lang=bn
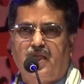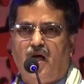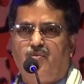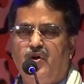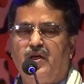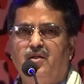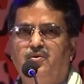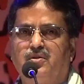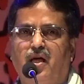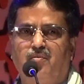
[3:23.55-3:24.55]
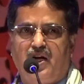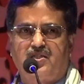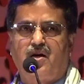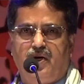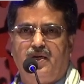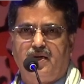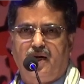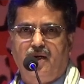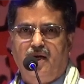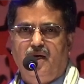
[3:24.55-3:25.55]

তারপরে কিন্তু তার ভাষা হয়ে যায়